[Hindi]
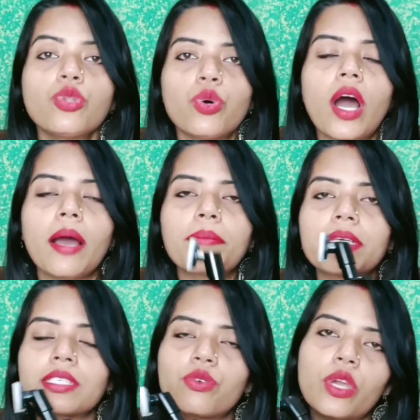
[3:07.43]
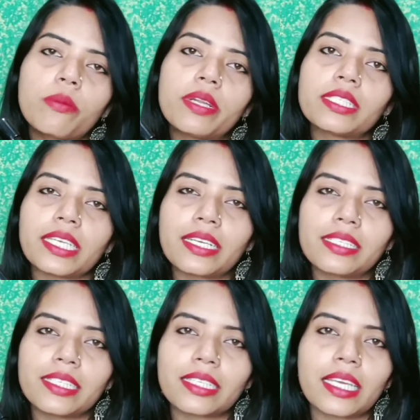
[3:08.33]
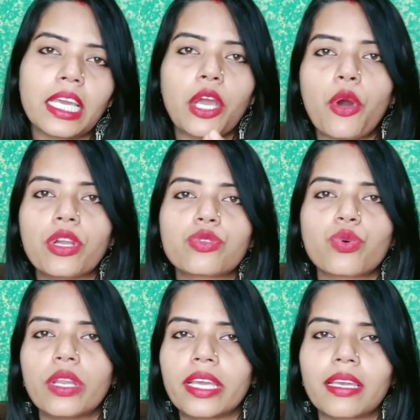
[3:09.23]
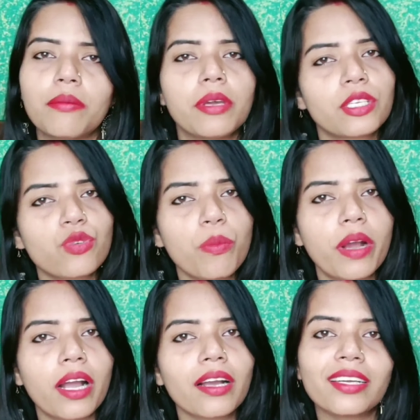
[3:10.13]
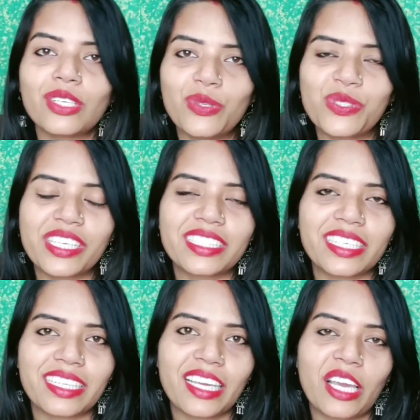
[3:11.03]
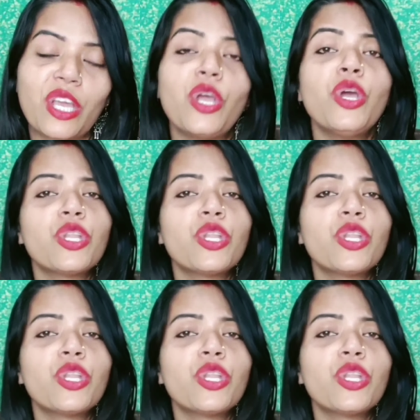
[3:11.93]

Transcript: तो आप इसको एक बार चेक कर सकते हैं और इसको लेके इसको मंगा कर यूज़ कर सकते हैं